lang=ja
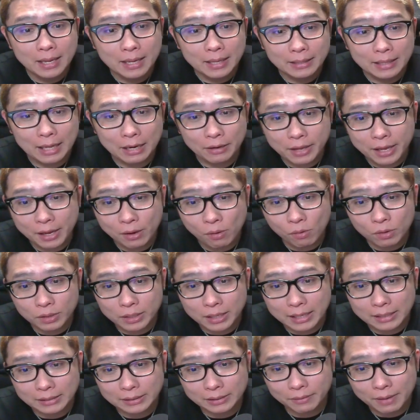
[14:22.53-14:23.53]
なので、ここに
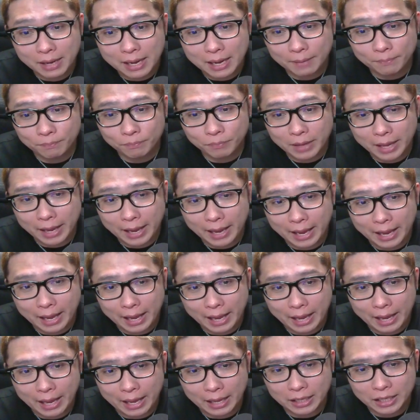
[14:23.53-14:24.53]
関しては、
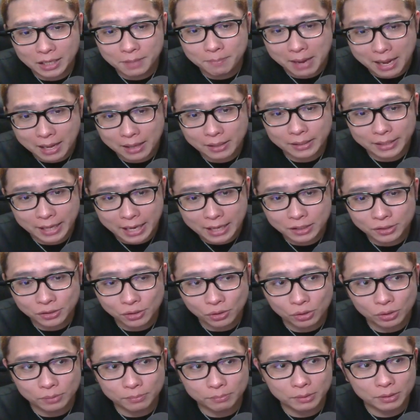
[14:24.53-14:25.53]
えー、今、現
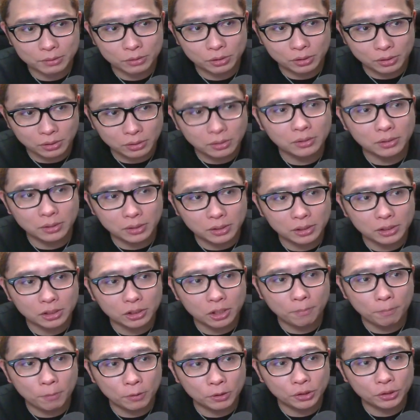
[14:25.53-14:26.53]
状、すぐすぐ
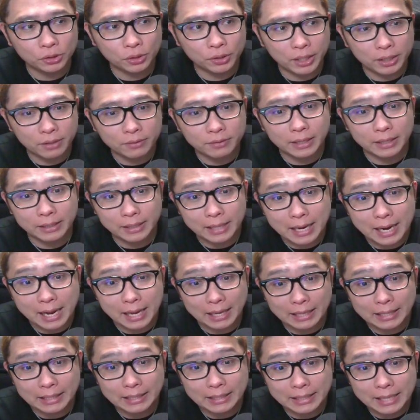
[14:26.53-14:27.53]
のポジションで行くんやったら、
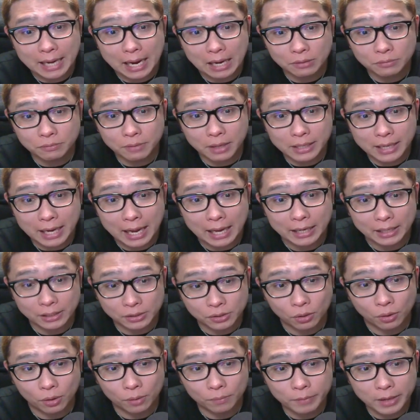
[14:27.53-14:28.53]
一旦上に跳ね
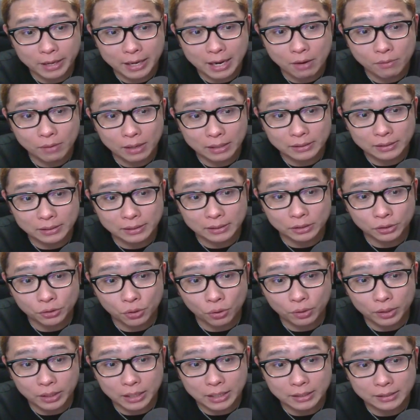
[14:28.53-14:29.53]
そう。で、なおかつ
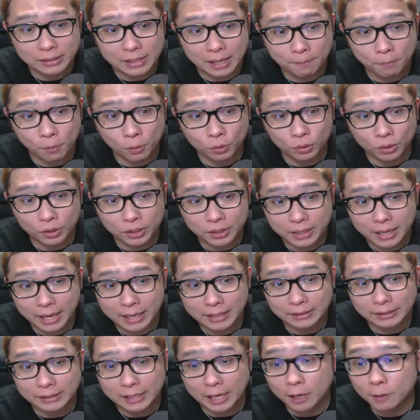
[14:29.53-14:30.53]
直近サポート2
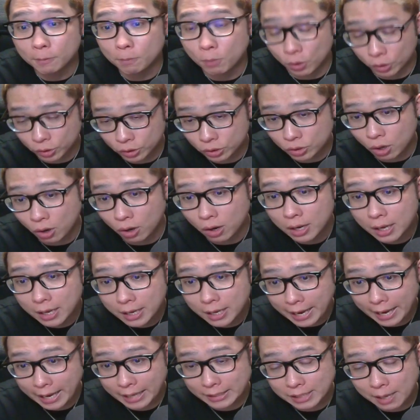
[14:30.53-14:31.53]
点しているポイント、
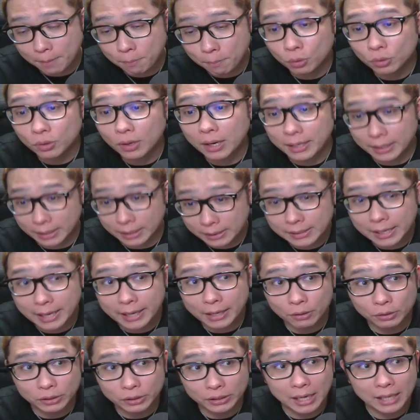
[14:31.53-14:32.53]
えー、サポートラインですね。
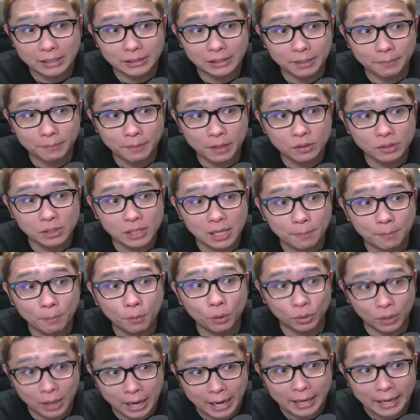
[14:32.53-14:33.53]
4時間足レベルの
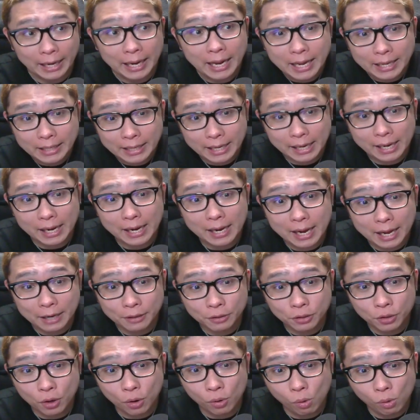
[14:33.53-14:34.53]
サポートライン。って考え
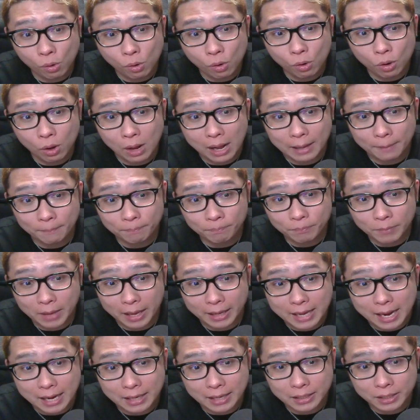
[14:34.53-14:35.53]
ると、ここは、
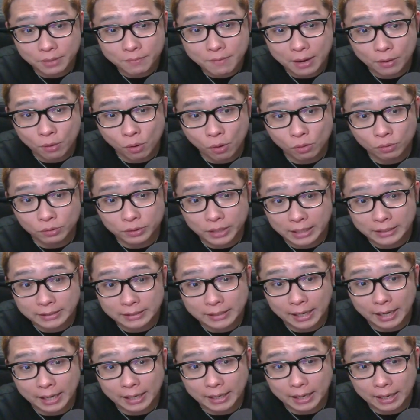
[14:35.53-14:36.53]
えー、短期はロングでいいん
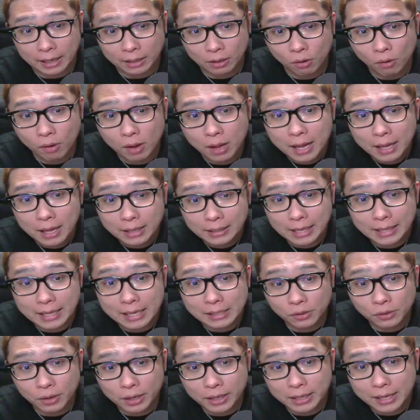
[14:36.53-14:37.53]
じゃないかなと。た
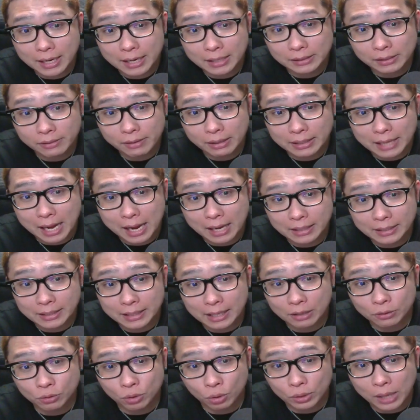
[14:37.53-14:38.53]
だ、それに関しては短期
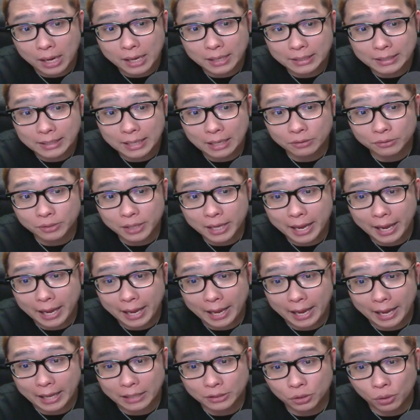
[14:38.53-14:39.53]
な、ド短期なの
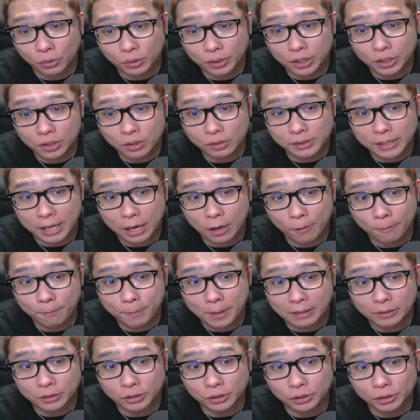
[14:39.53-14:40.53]
で、えー、直近の
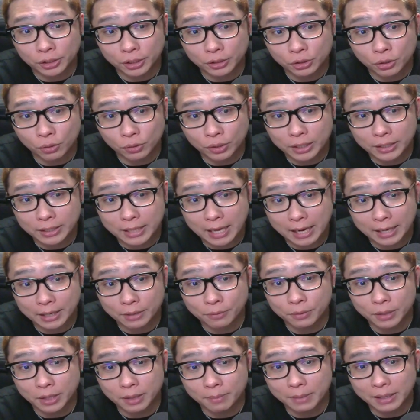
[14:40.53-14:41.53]
1610っていう直近高値
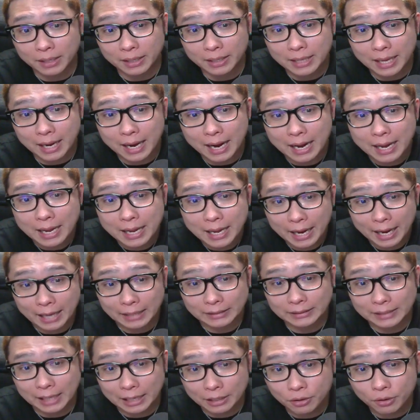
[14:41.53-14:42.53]
付近まで来たら、え
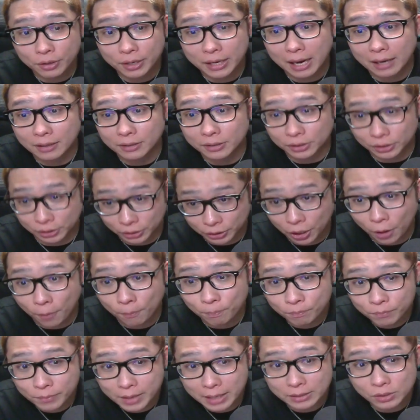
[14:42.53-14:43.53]
しっかりと利確すると。
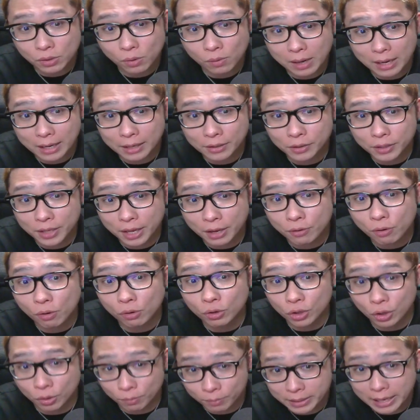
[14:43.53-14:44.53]
で、そこからの値動
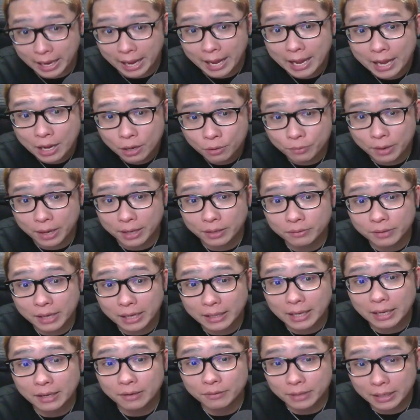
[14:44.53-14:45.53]
きを見て、上に抜
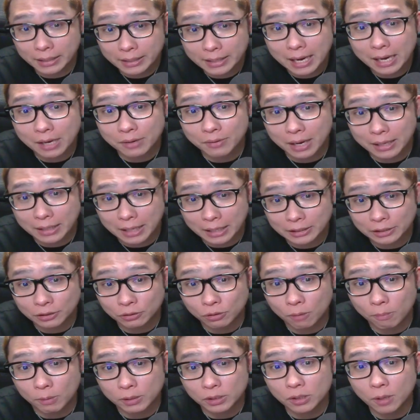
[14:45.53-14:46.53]
けていくんやったら、裏
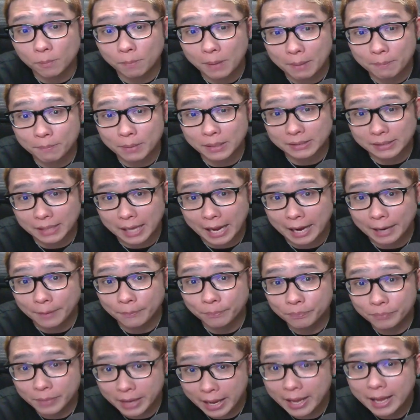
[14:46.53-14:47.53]
タッチングロベスのパンパス買
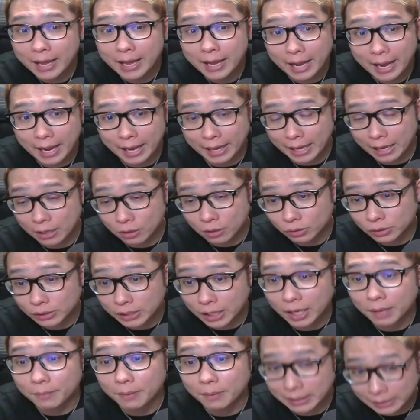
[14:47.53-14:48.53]
い。ね、え検討し
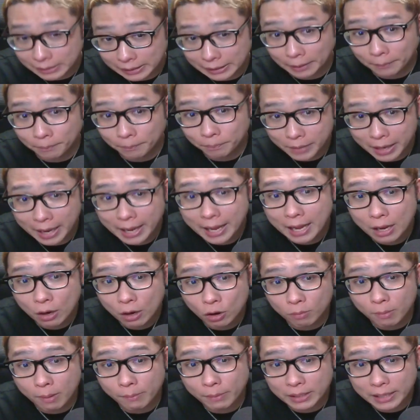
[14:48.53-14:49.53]
ていけばいいし、ね、
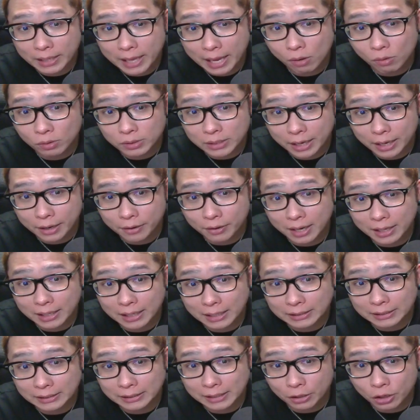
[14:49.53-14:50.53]
このまま抵抗されるような
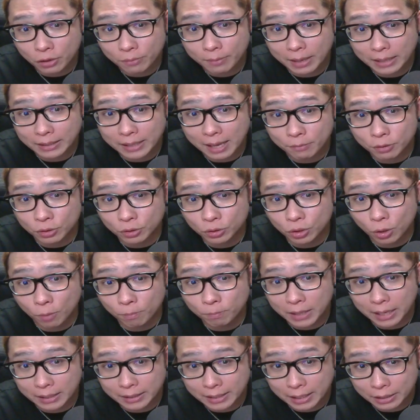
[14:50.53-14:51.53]
形、例えば
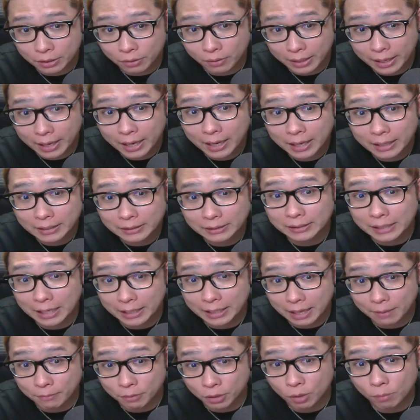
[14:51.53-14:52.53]
ダブルトップであったりとかね、ちっちゃい
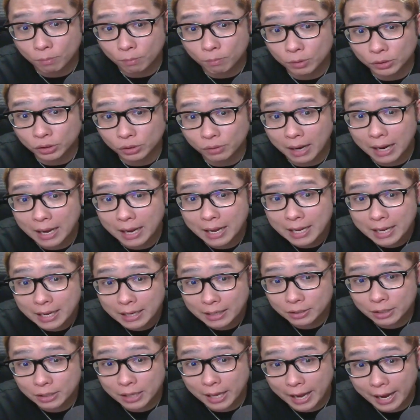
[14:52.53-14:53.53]
ダブルトップ、もしくは
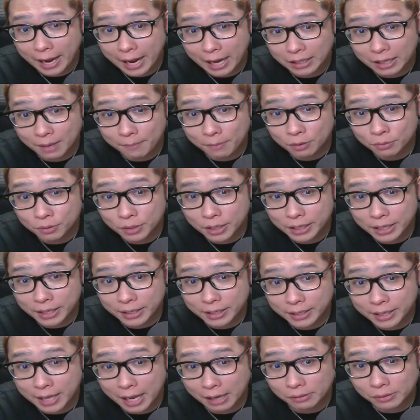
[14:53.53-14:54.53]
えー、頭付近
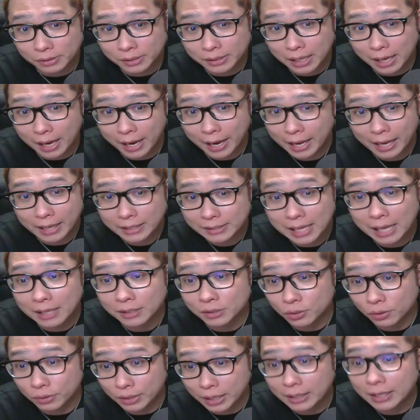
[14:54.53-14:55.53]
に逆さ、えー、
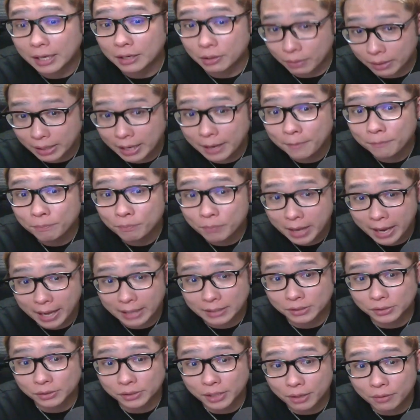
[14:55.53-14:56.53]
三尊であったりとかね、えー、
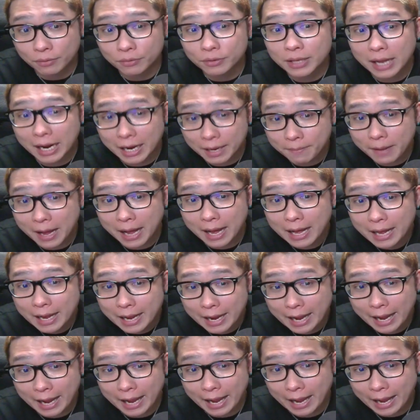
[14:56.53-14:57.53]
作ってくるんであれば、
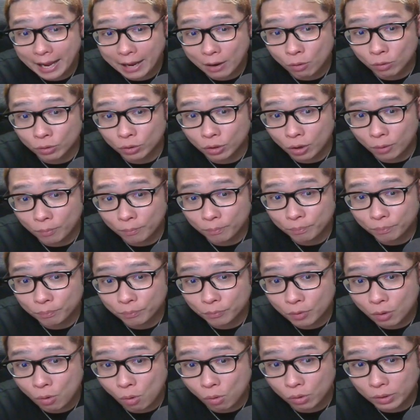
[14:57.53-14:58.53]
えー、この、
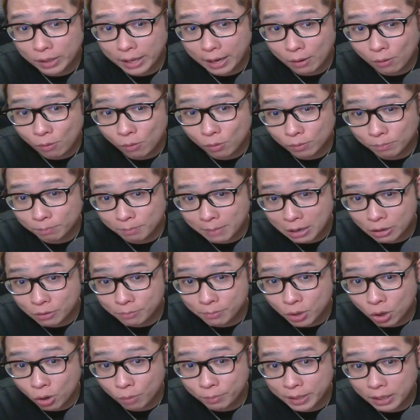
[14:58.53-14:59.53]
ここで丸
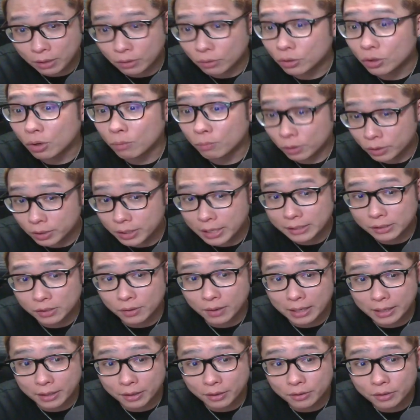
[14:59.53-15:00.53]
みを帯びてくると思うので、そう
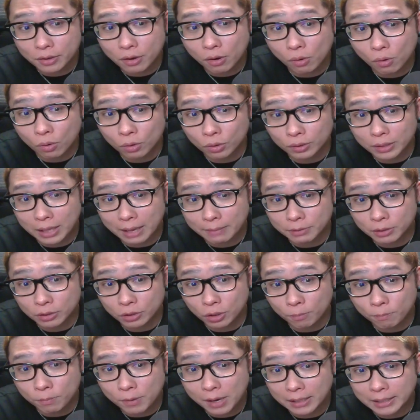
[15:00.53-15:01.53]
なってくると、この
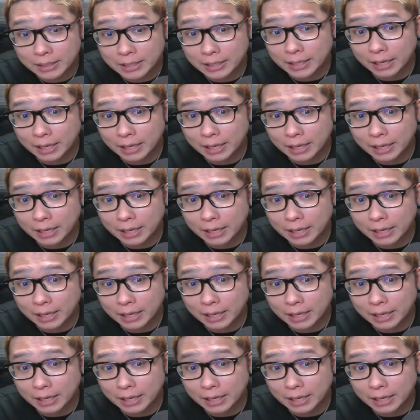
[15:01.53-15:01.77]
ダブルトップが効い